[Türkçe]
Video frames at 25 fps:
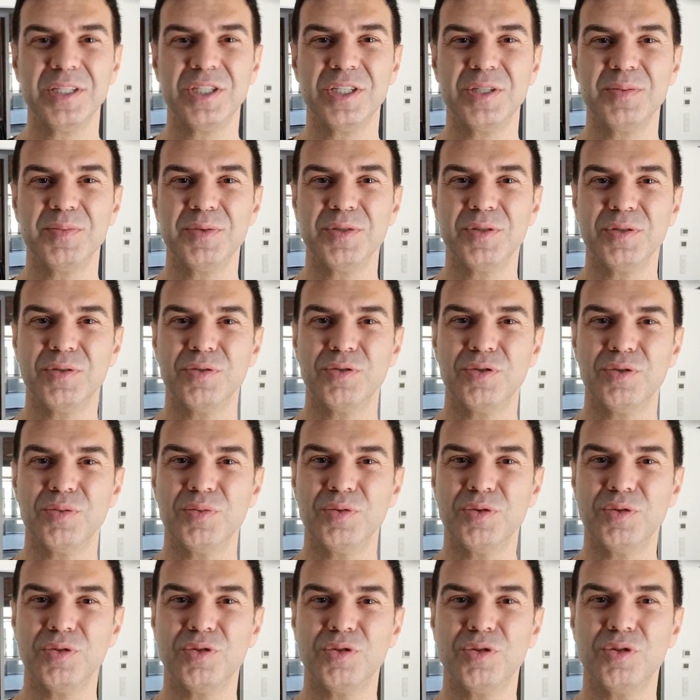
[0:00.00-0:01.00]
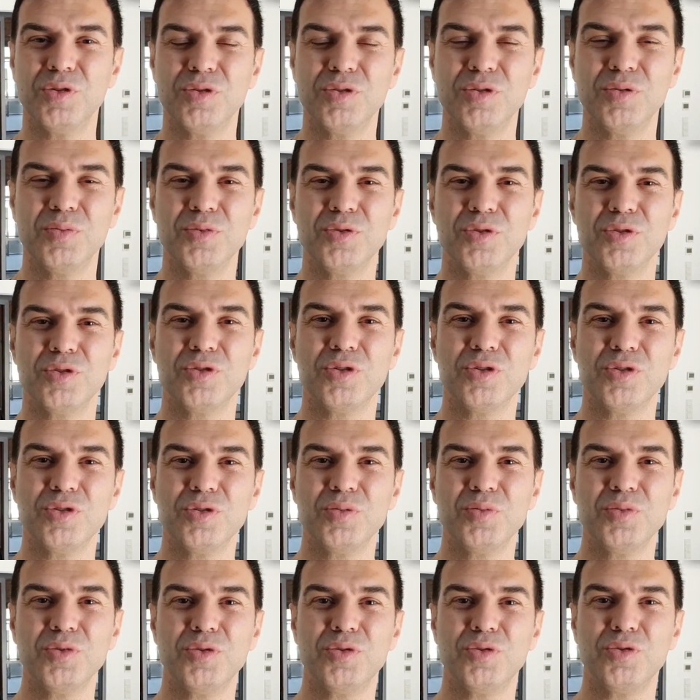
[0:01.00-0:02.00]
işimizi, gücümüzü, çoluğumuzu,
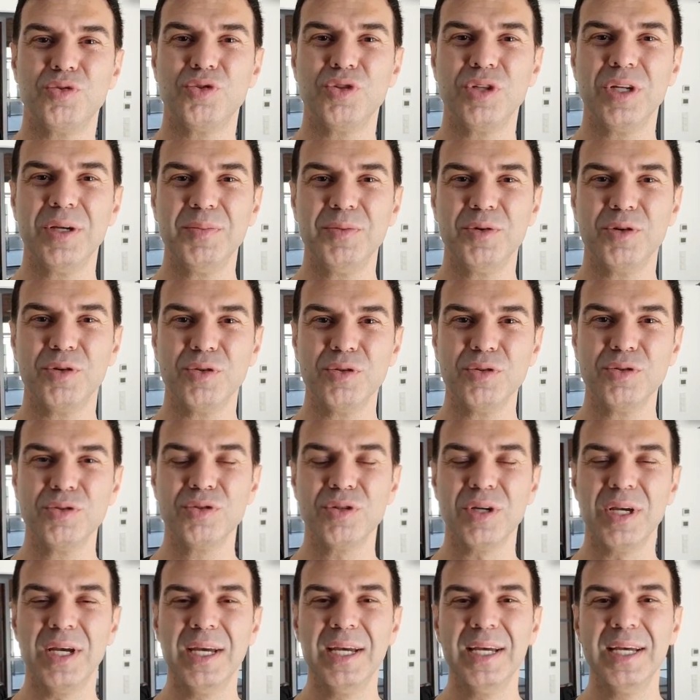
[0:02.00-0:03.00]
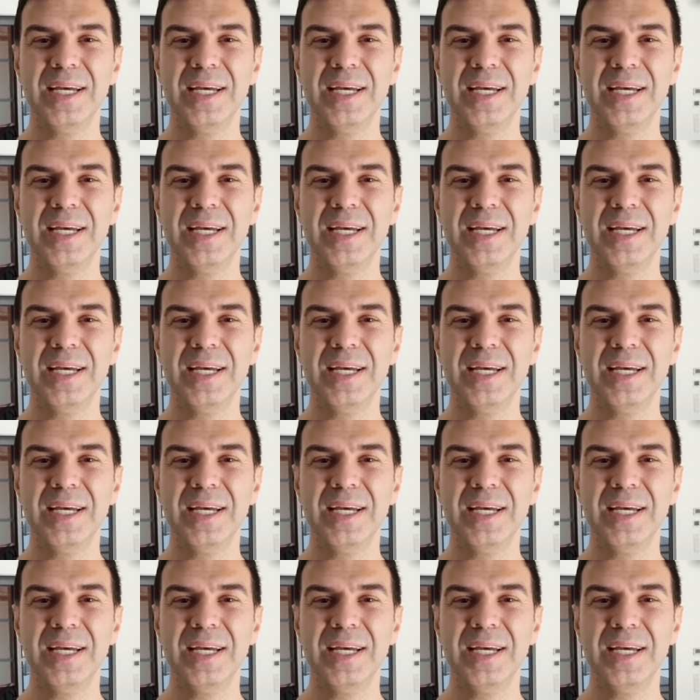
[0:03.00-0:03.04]
çocuğumuzu düşünemiyoruz.